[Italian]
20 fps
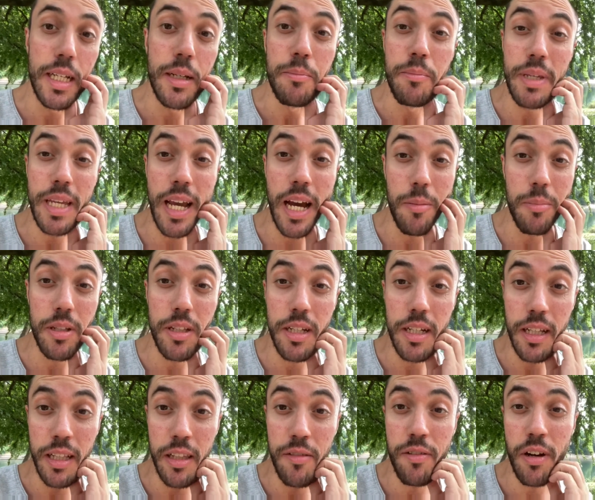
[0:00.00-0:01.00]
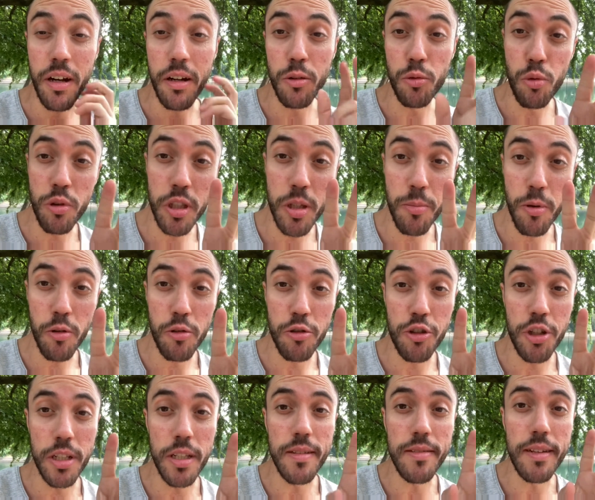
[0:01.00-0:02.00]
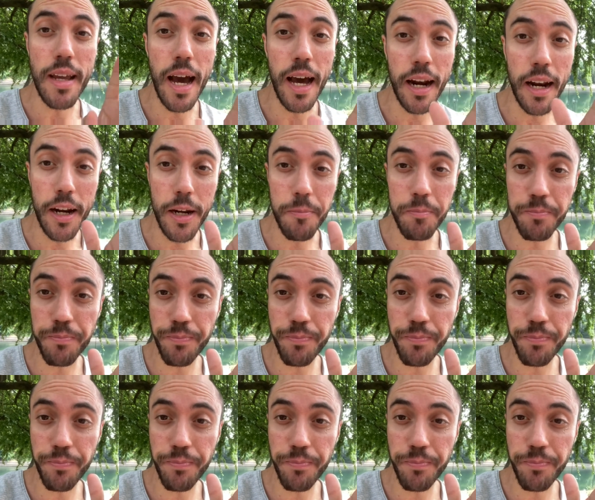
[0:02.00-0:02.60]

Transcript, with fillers: mi capita di fare due tipologie di sgarri